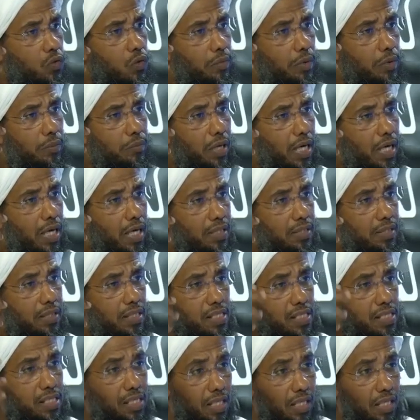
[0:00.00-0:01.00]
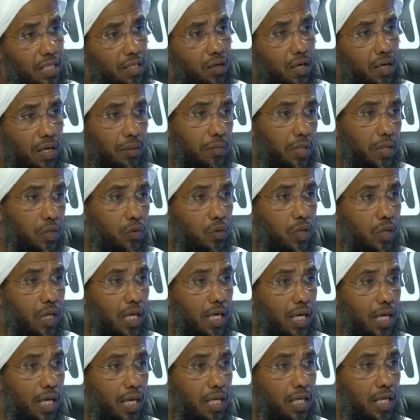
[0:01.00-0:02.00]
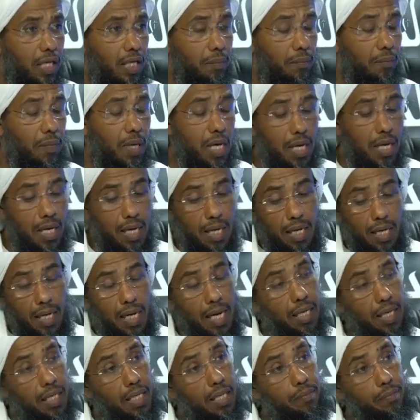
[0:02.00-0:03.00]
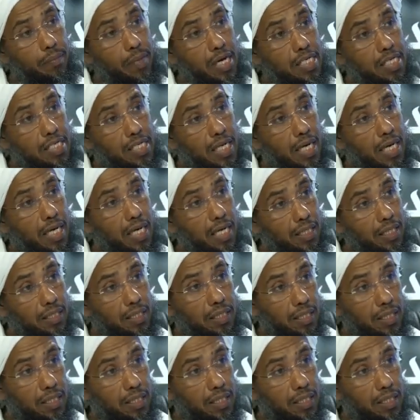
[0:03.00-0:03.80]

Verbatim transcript: من مئات السنين رحمة الله عليهم لكن ما زالت